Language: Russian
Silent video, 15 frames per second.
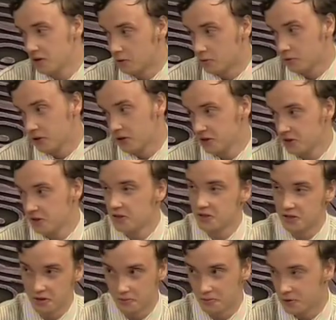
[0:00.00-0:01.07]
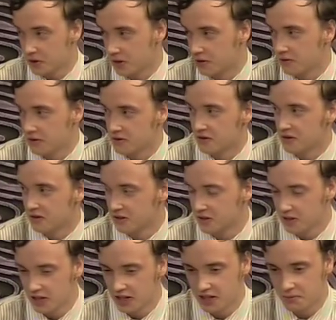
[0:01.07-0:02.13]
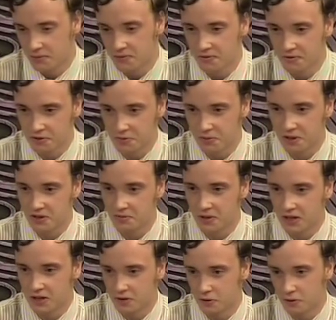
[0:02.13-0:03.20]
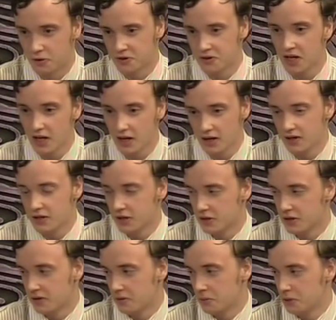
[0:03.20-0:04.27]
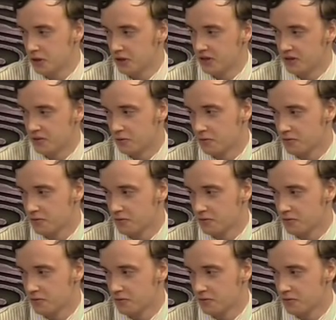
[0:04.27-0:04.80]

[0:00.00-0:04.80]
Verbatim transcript: русскоязычным, соответственно, населением воспринимается. То есть где-то вообще нет